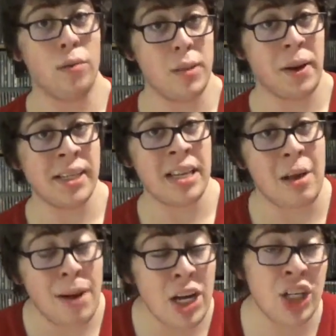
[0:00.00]
comme dit
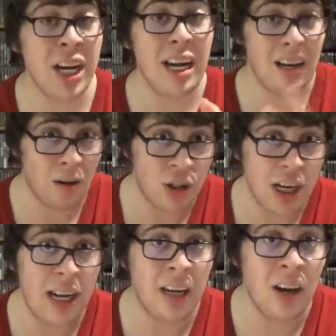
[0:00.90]
précédemment, j'ai
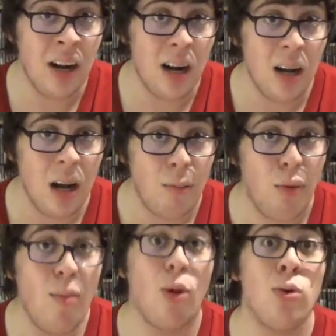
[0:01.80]
lâché l'école
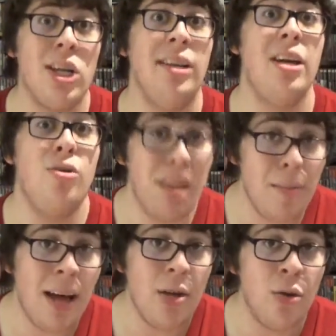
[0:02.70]
pour me concentrer uniquement à